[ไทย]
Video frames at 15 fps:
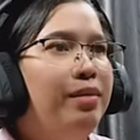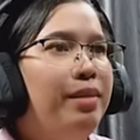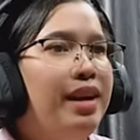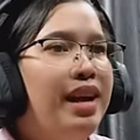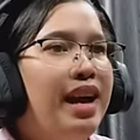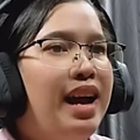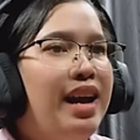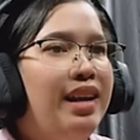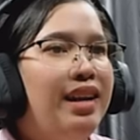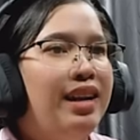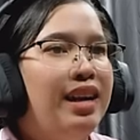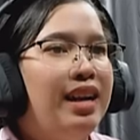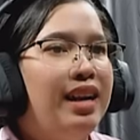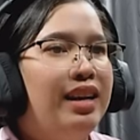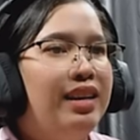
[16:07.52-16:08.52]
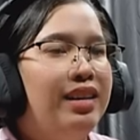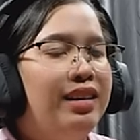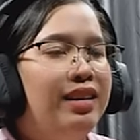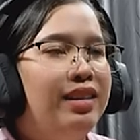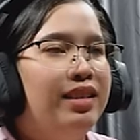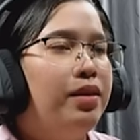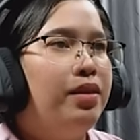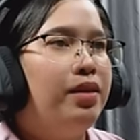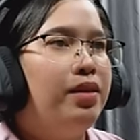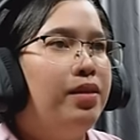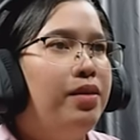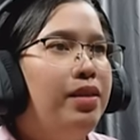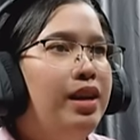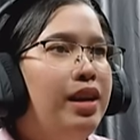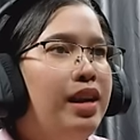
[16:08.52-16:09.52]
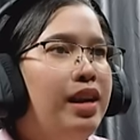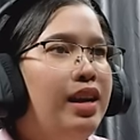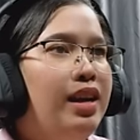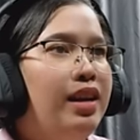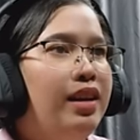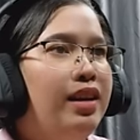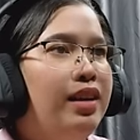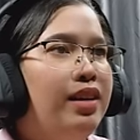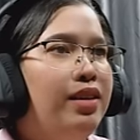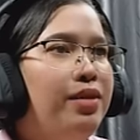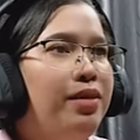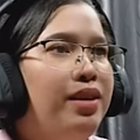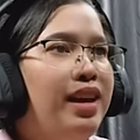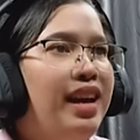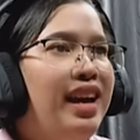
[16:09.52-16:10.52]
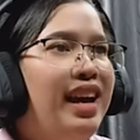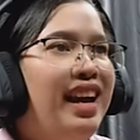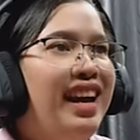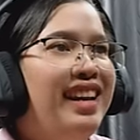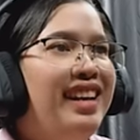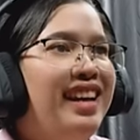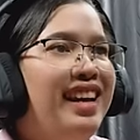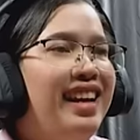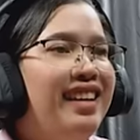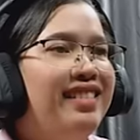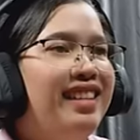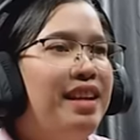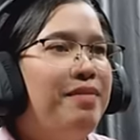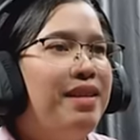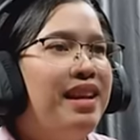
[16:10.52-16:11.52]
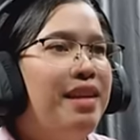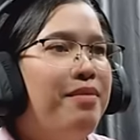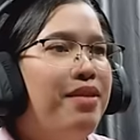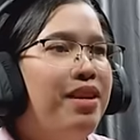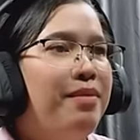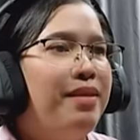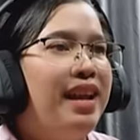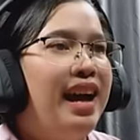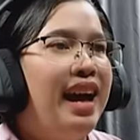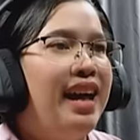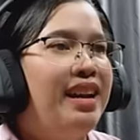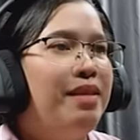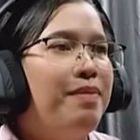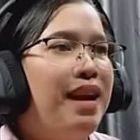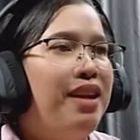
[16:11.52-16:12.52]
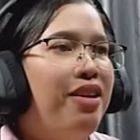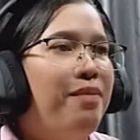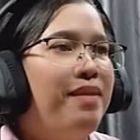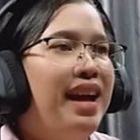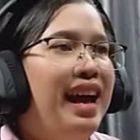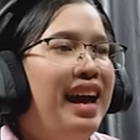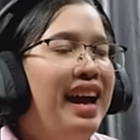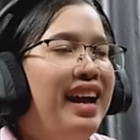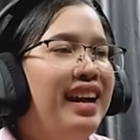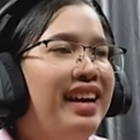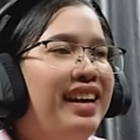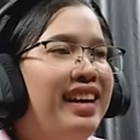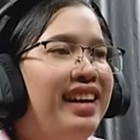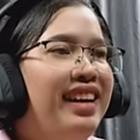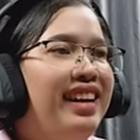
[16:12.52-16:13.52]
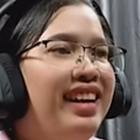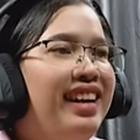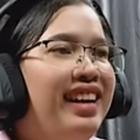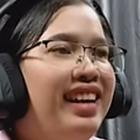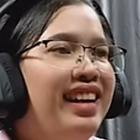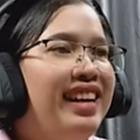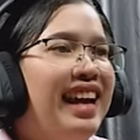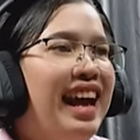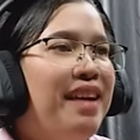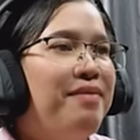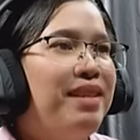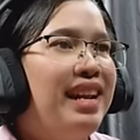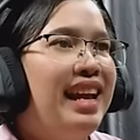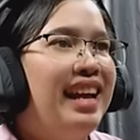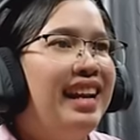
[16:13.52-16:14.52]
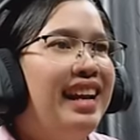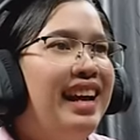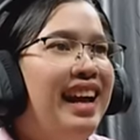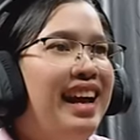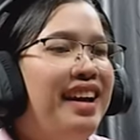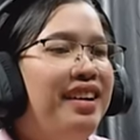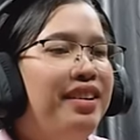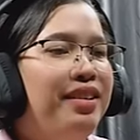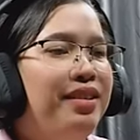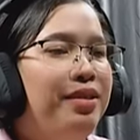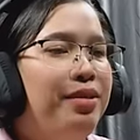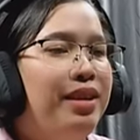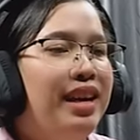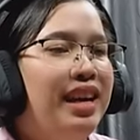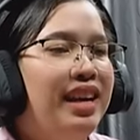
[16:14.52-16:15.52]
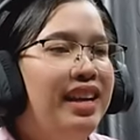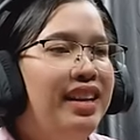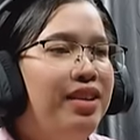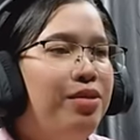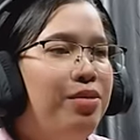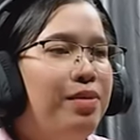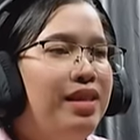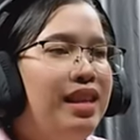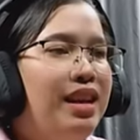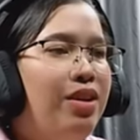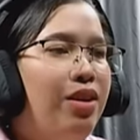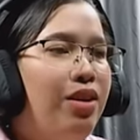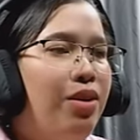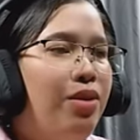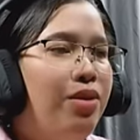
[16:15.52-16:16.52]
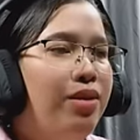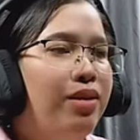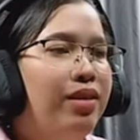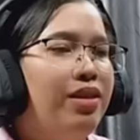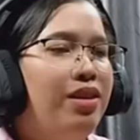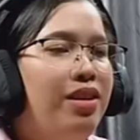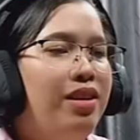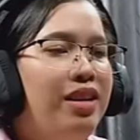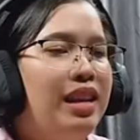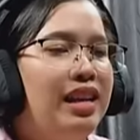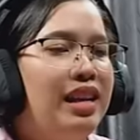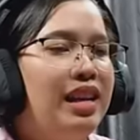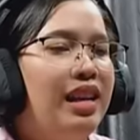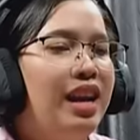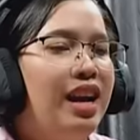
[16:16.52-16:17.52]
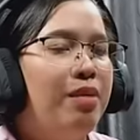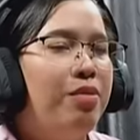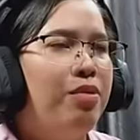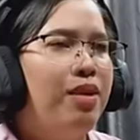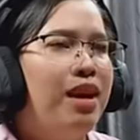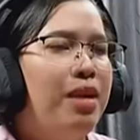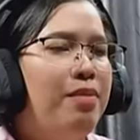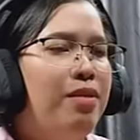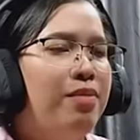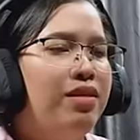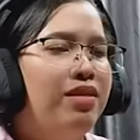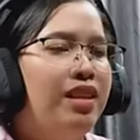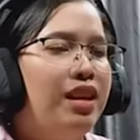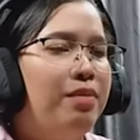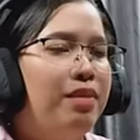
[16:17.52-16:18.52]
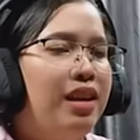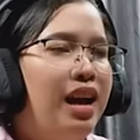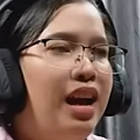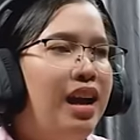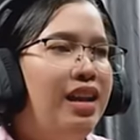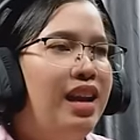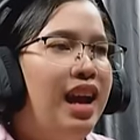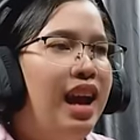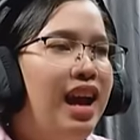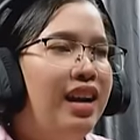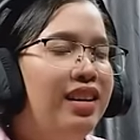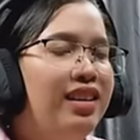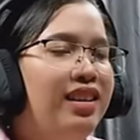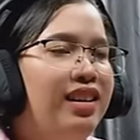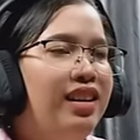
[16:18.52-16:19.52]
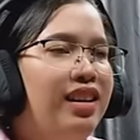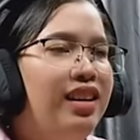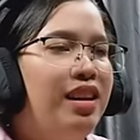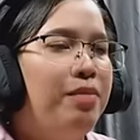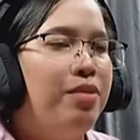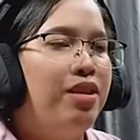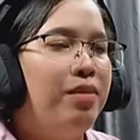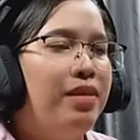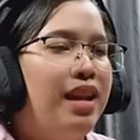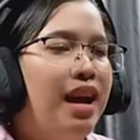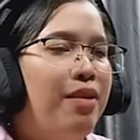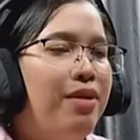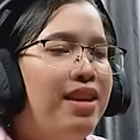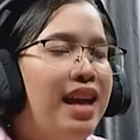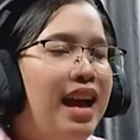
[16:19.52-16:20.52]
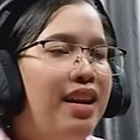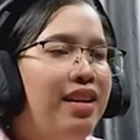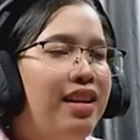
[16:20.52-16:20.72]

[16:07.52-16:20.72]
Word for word: ไม่ง่ายเลยค่ะโอเคนี่ใส่เป็นไดมอนด์ธรรมดารีแพร์รอบหน้ากลายเป็นเหล็กแล้วค่ะโอเคดูบิตี้ลดลงก็ยังดีค่ะเพราะว่าไดมอนด์พิเศษมันหายากไดมอนด์ธรรมดาว่ายาก